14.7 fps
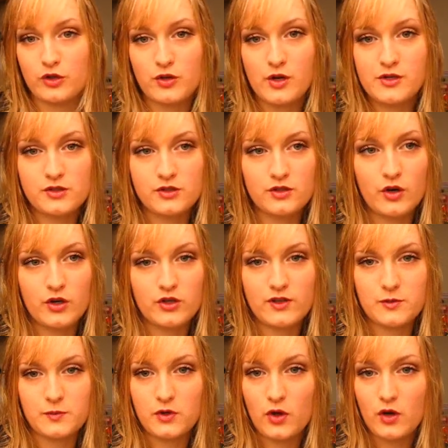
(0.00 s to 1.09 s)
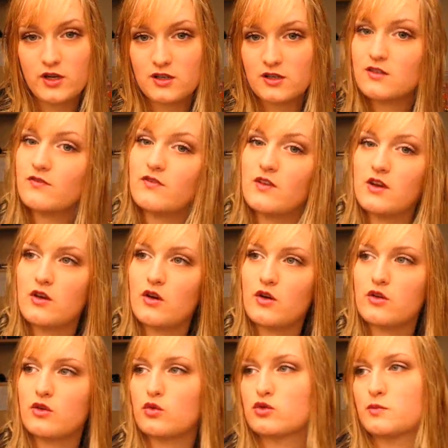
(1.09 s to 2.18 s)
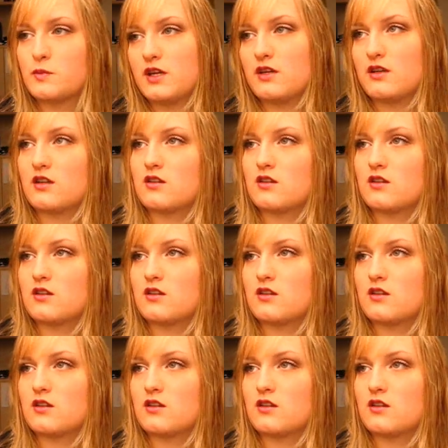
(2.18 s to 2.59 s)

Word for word: Es sollte euch was bedeuten, wenn ihr euch so schminkt,